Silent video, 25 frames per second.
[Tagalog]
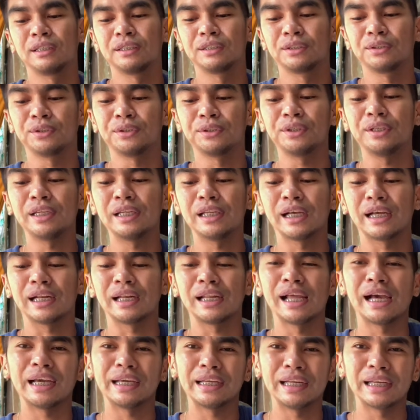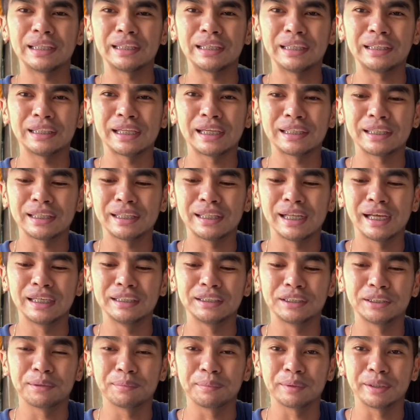So, yun lang. Lagi nating tatandaan,
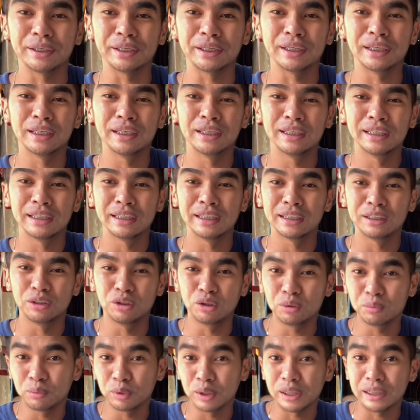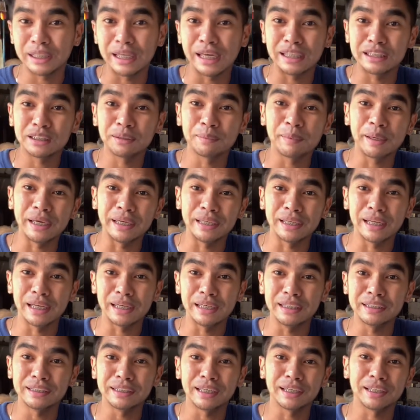syempre, doon muna tayo sa maina,
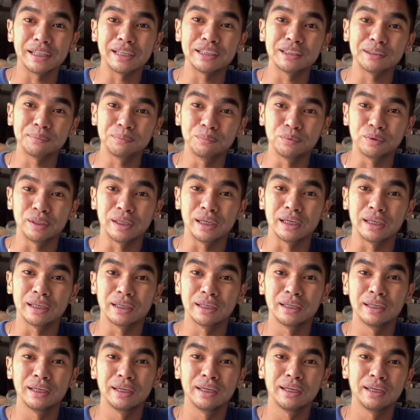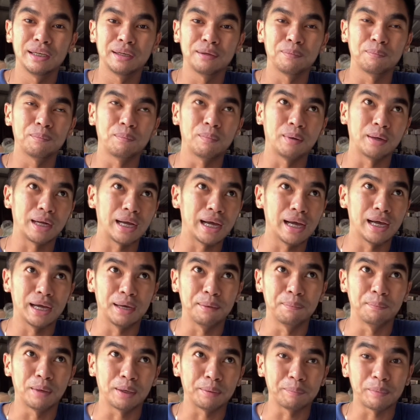least aggressive muna. Wag
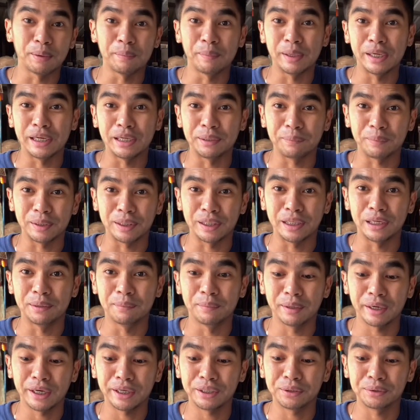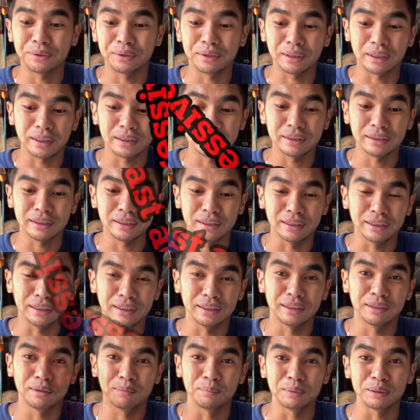magbe-benefit din naman kayo doon kasi
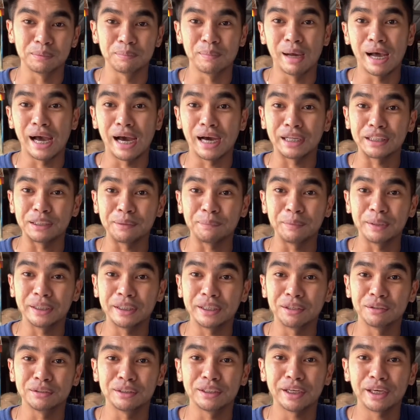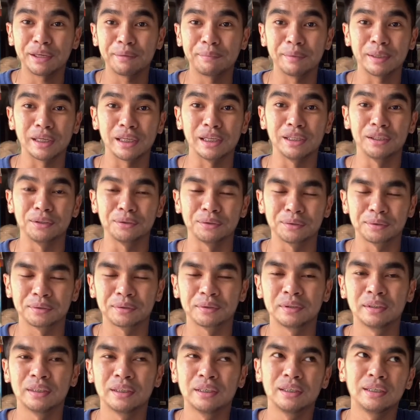mas makakatibid kayo sa chemical nyo.
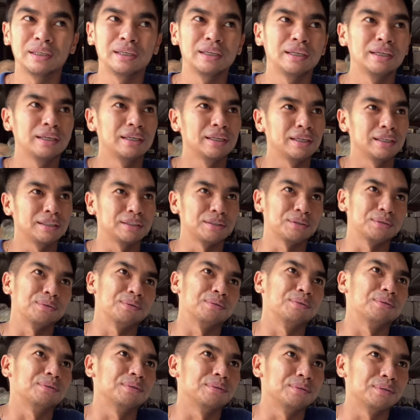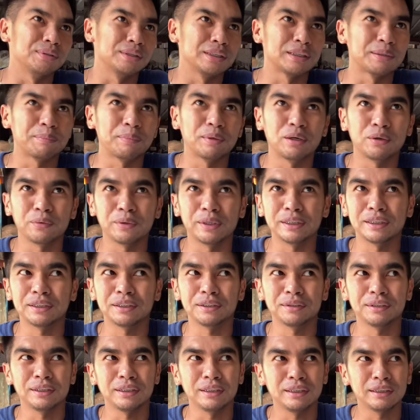So, isa pang
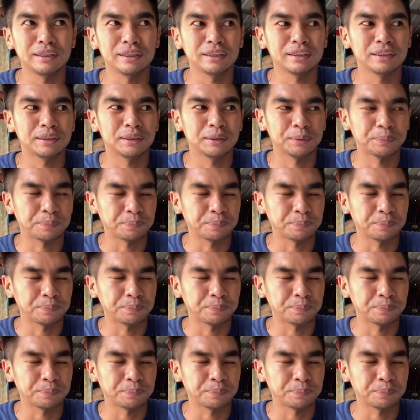question is,